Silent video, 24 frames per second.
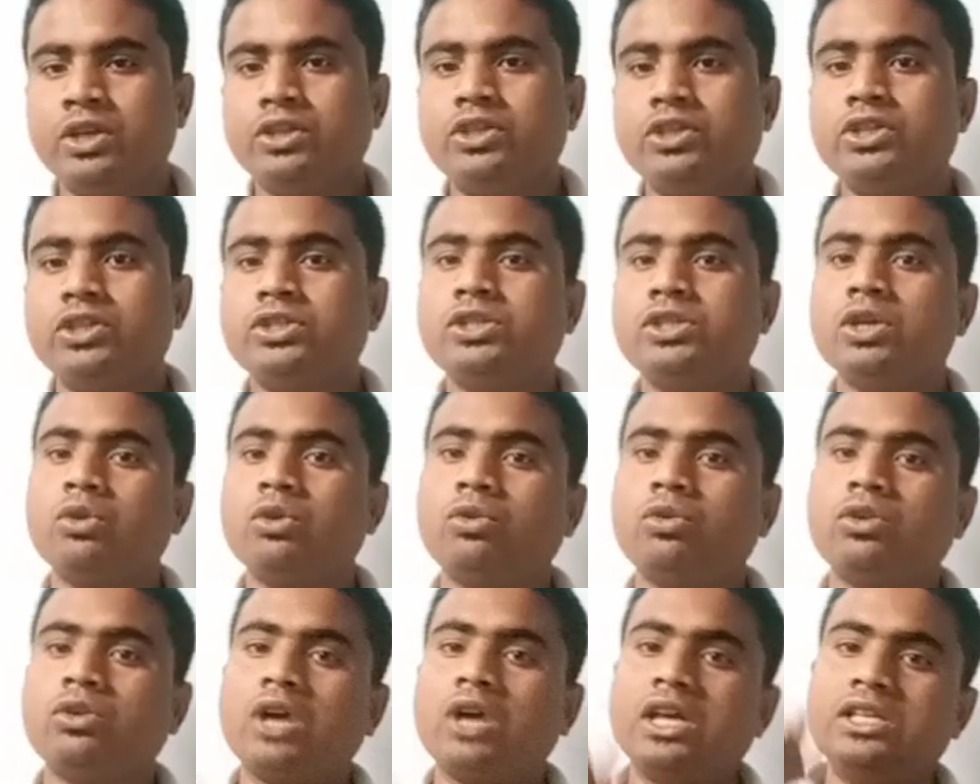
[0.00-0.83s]
जिससे
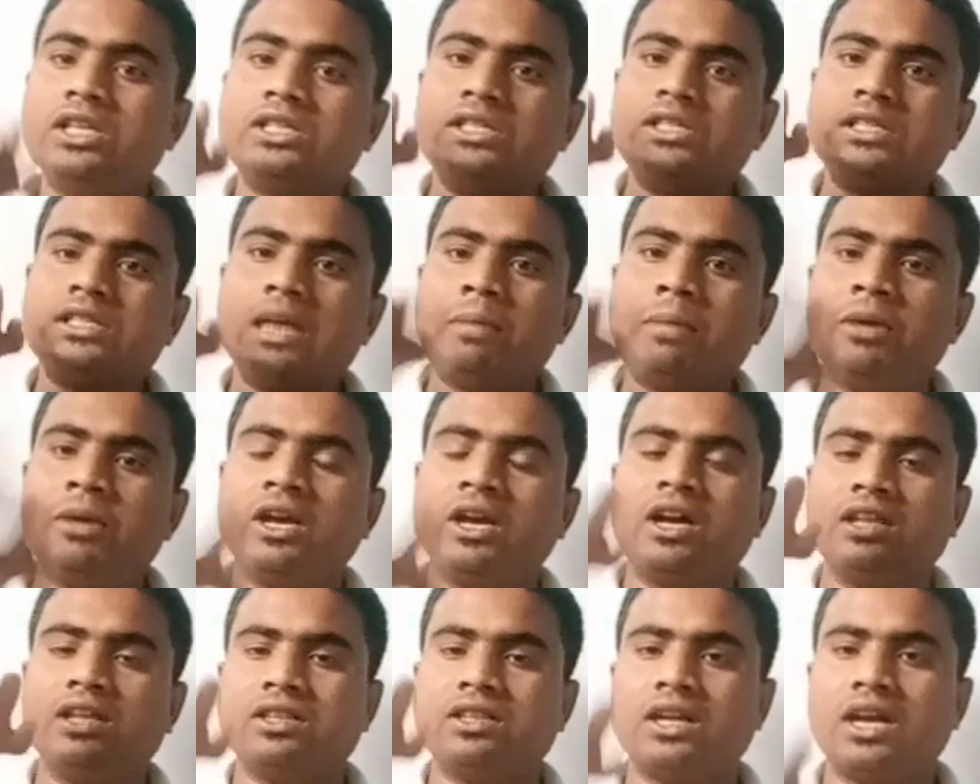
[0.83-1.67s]
कैसा भी
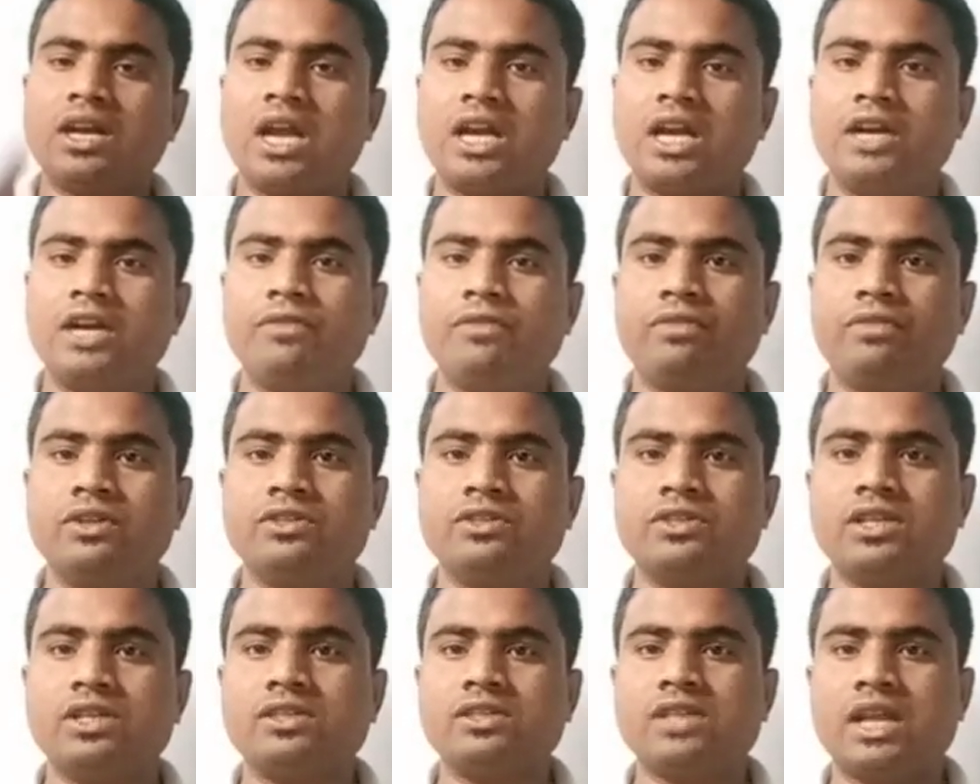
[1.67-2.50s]
खतरनाक
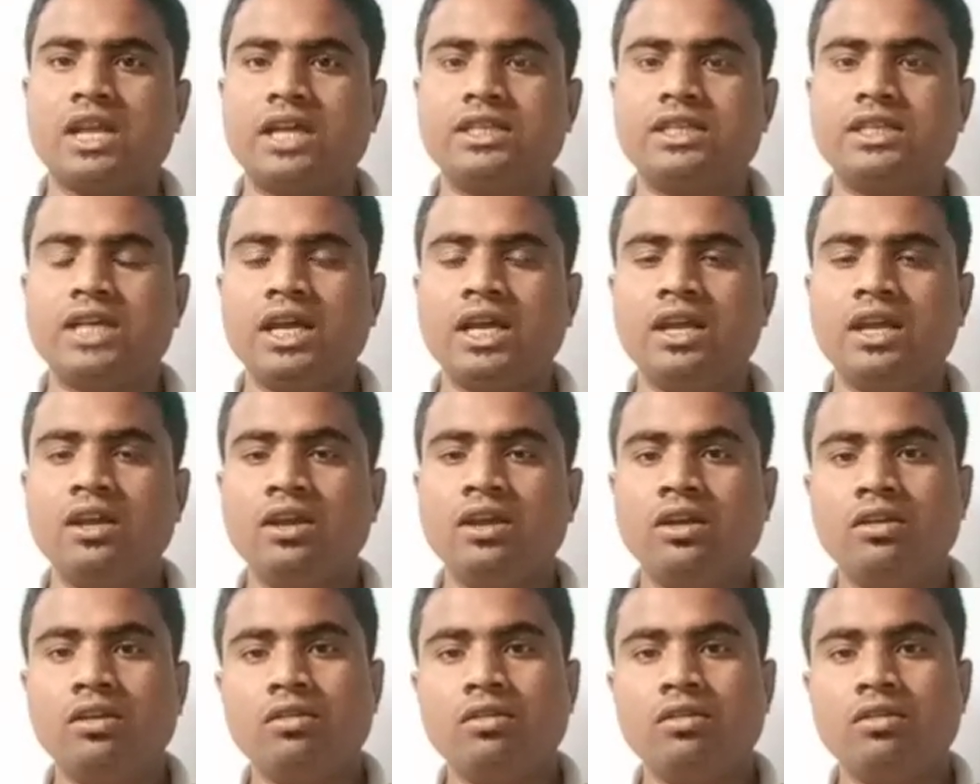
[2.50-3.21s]
डिफ्रेंसिएशन आ जाए